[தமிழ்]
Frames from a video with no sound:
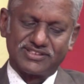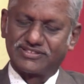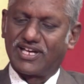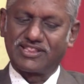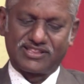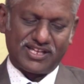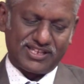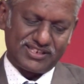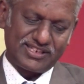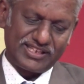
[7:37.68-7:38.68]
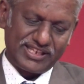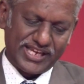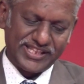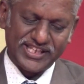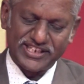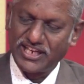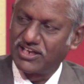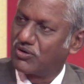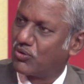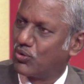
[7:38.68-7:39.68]
சாத்தான் ஏதேனில்
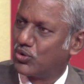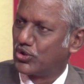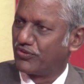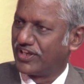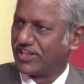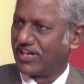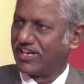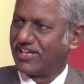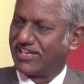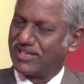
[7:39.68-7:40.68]
ஊடுருவியதால்